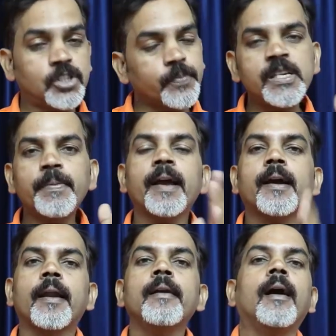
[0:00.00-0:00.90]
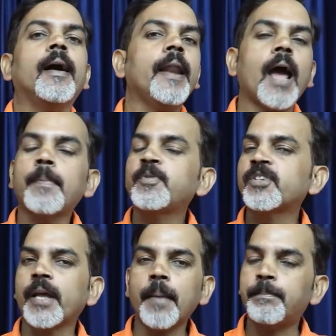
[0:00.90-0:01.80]
सबसे बड़ा कारण अगर आप
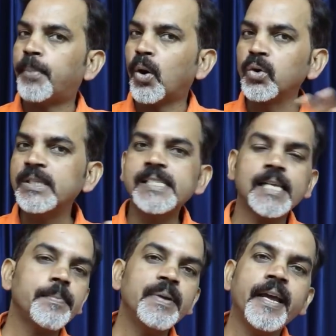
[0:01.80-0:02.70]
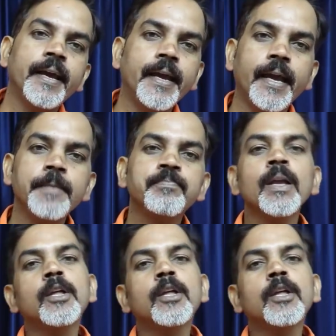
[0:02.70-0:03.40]
शराब बहुत ही ज्यादा पी रहे हैं